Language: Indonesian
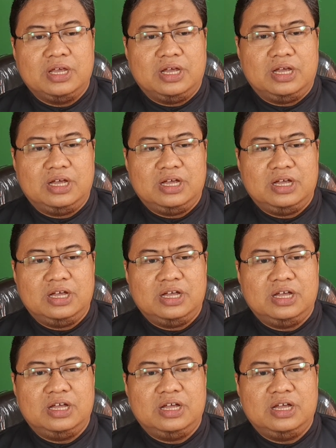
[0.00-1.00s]

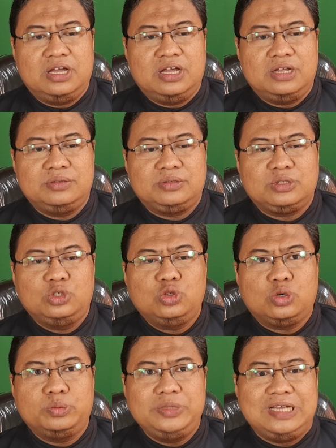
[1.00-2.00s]
eh,
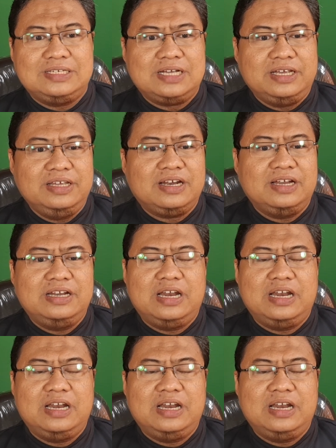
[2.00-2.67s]
cukupnya cairan